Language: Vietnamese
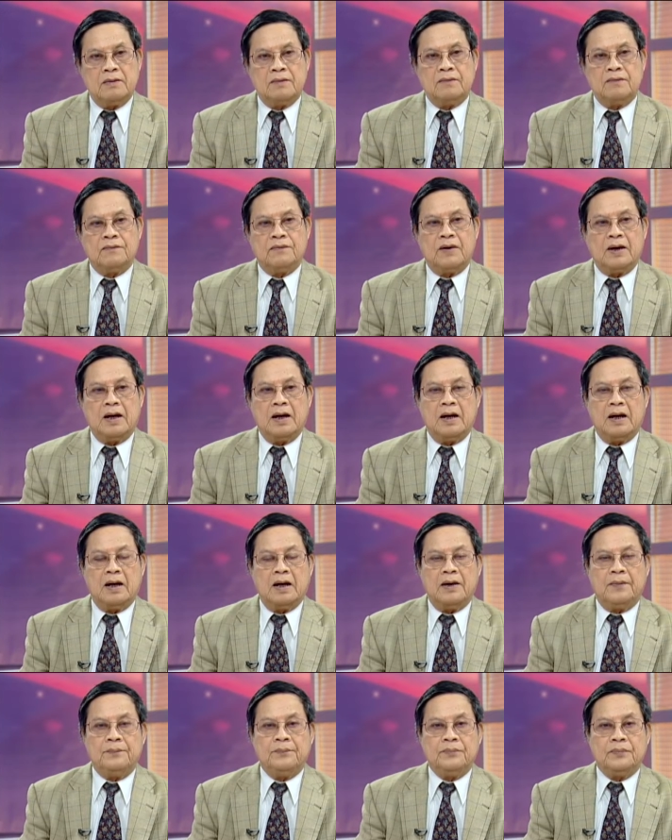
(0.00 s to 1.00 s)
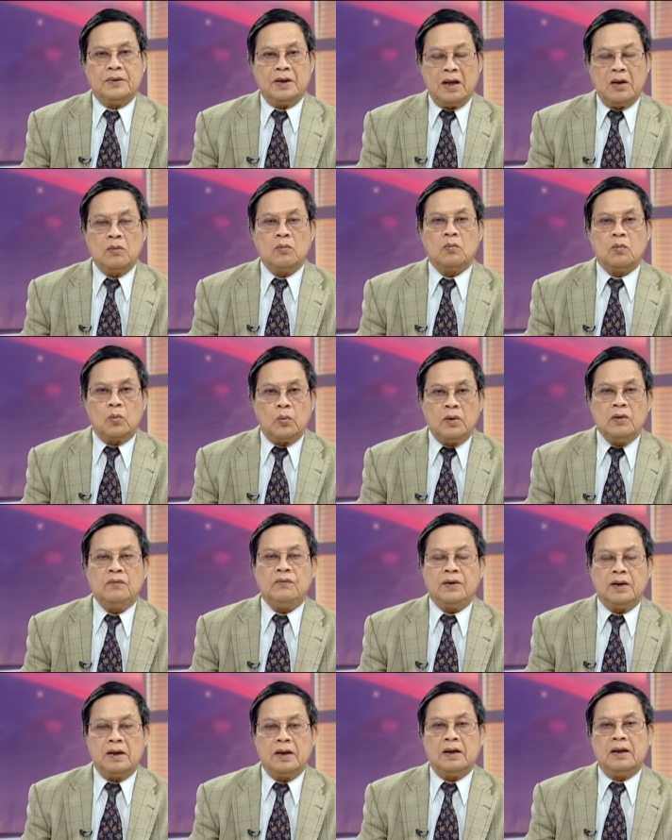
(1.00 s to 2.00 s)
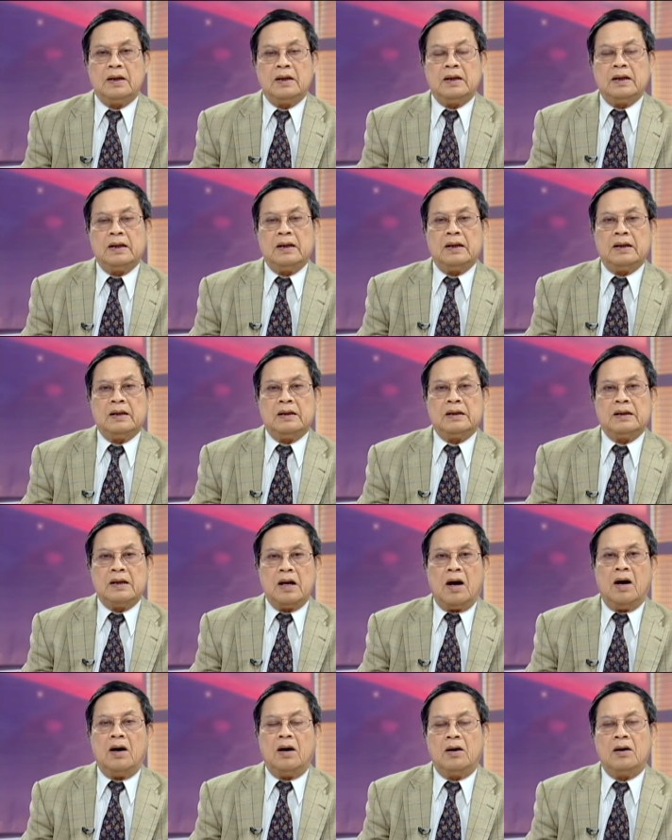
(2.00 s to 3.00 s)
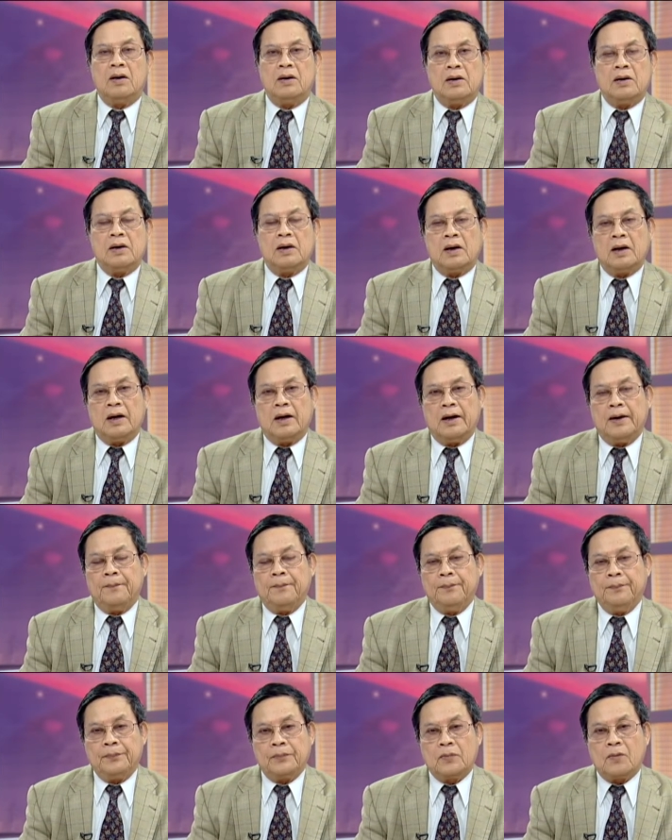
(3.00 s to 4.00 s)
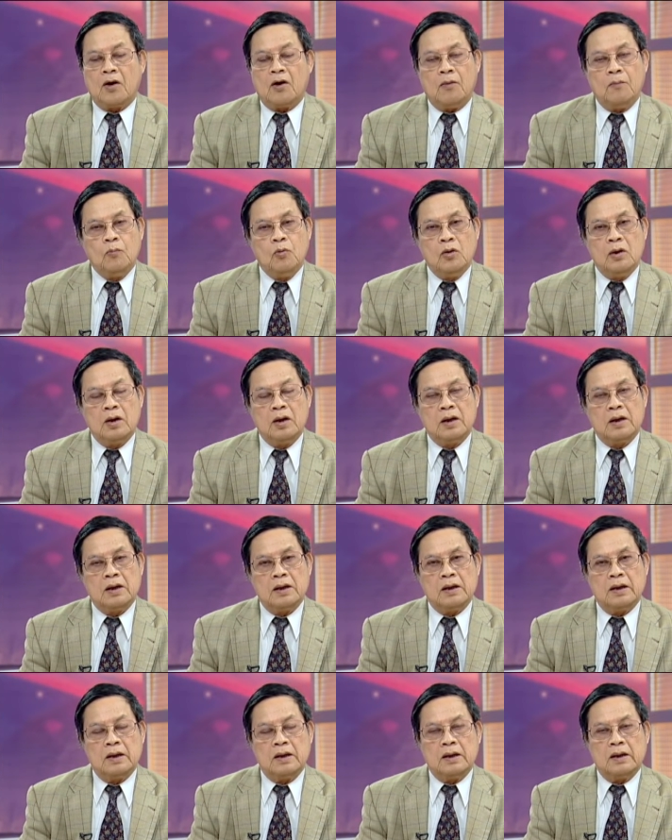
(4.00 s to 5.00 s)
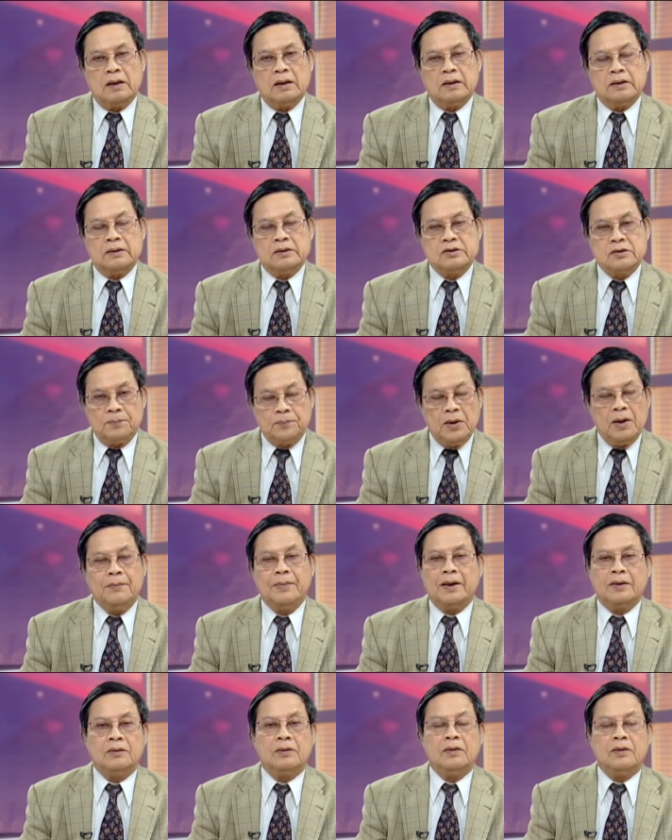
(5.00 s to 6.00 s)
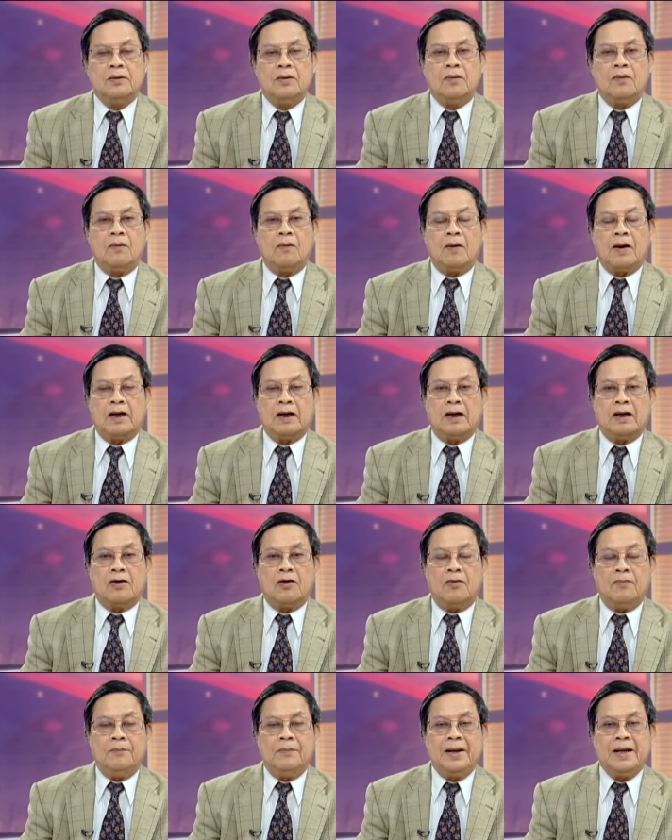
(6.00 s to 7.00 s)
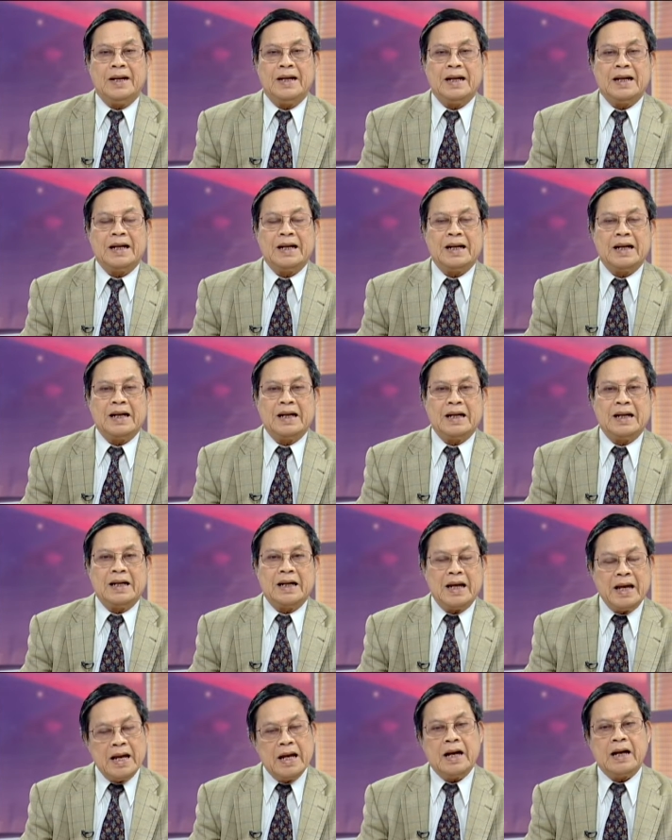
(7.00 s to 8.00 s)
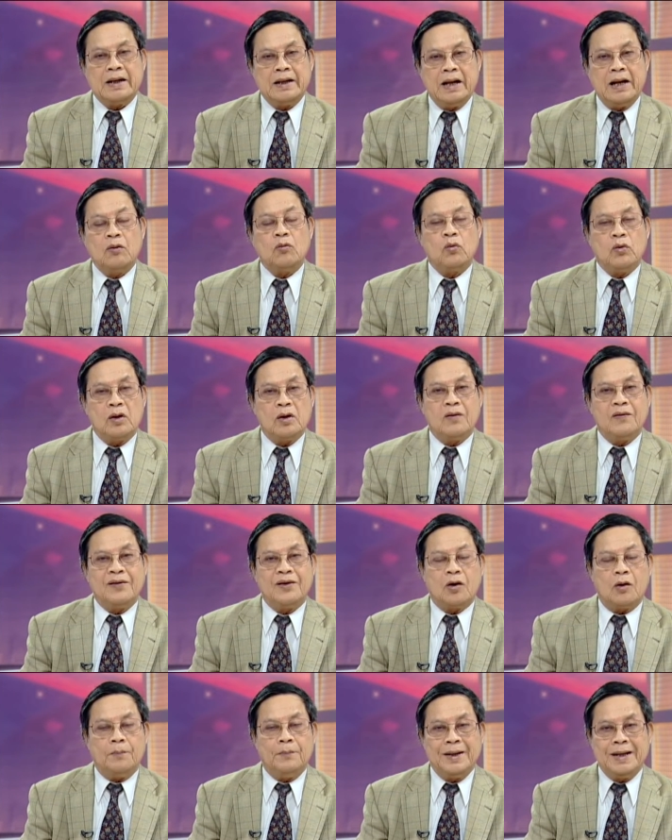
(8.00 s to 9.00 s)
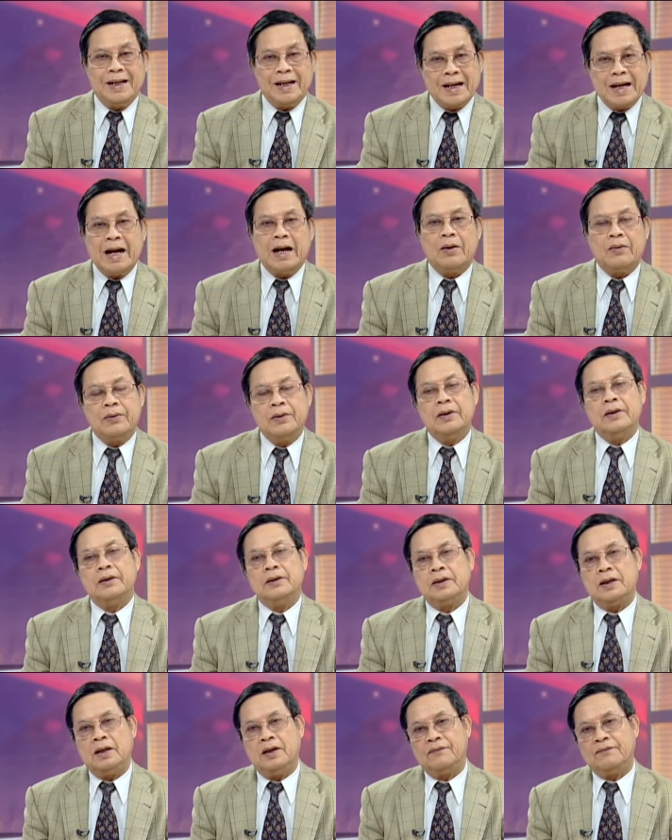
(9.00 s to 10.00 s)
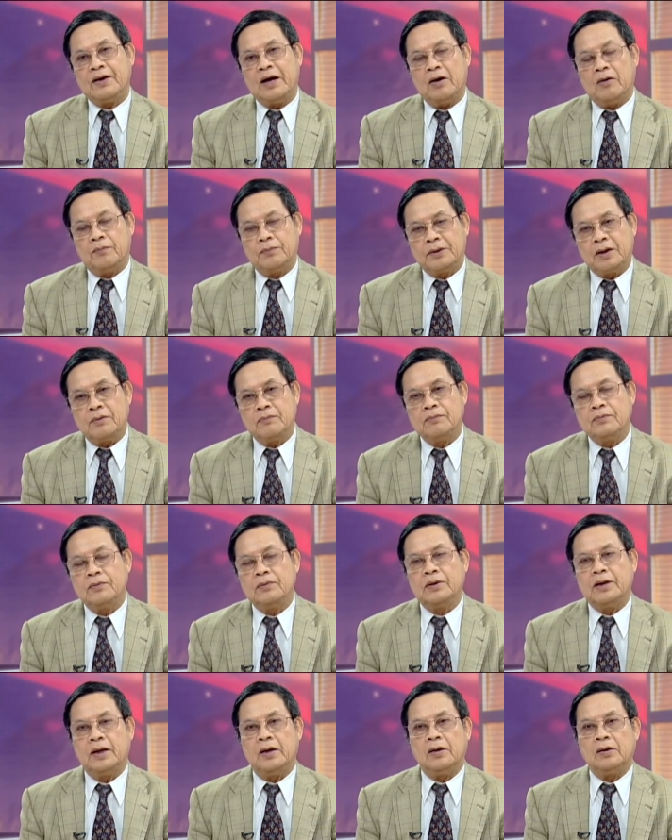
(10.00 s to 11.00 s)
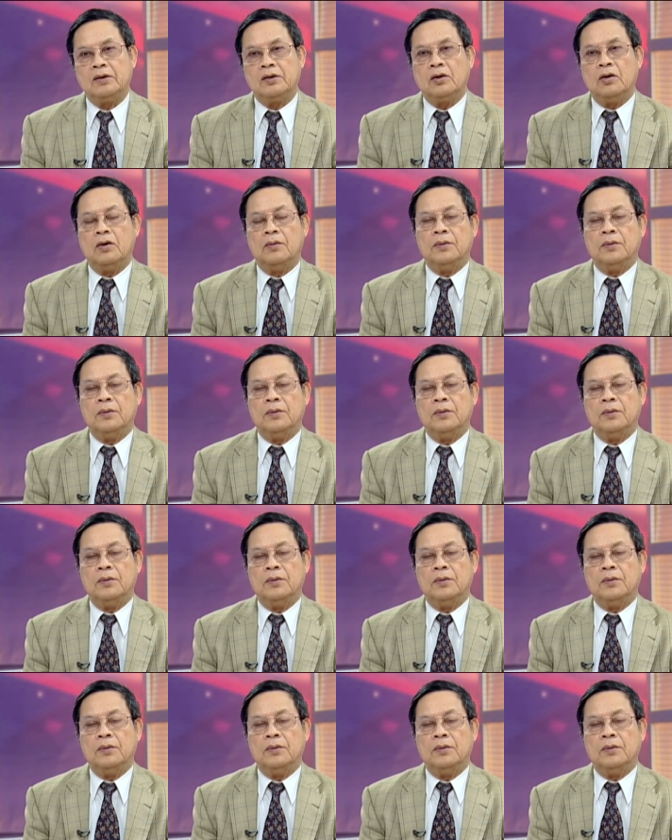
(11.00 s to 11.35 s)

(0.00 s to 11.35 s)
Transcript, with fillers: và nếu quý vị đó um, có mua uh, supplement hoặc là có Medicare nếu quý vị có Medical thì là vào trong cái tổ